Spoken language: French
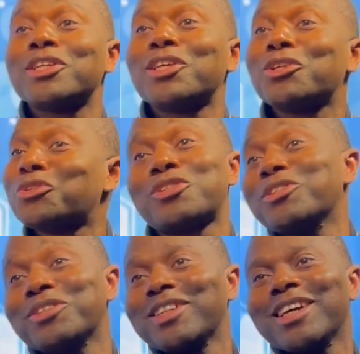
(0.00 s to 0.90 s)
C'était juste,
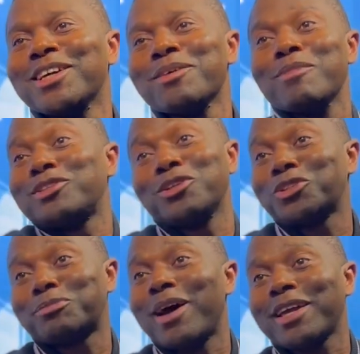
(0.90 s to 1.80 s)
euh, ben, c'était
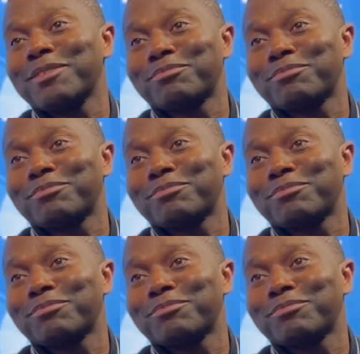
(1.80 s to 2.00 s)
juste Paris.